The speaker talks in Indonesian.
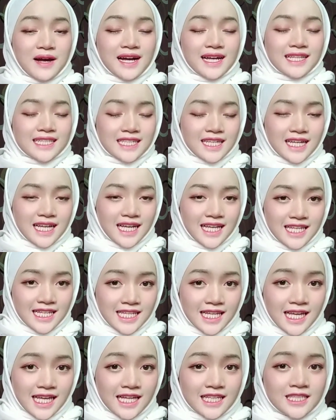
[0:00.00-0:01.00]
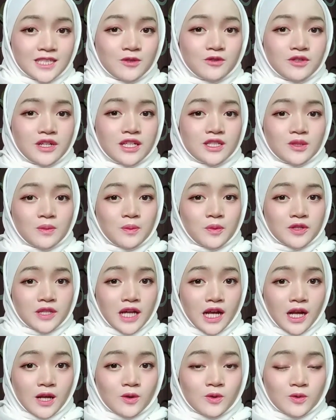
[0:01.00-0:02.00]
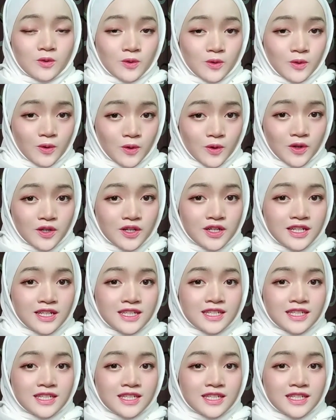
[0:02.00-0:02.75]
banget ke kalian yang udah support aku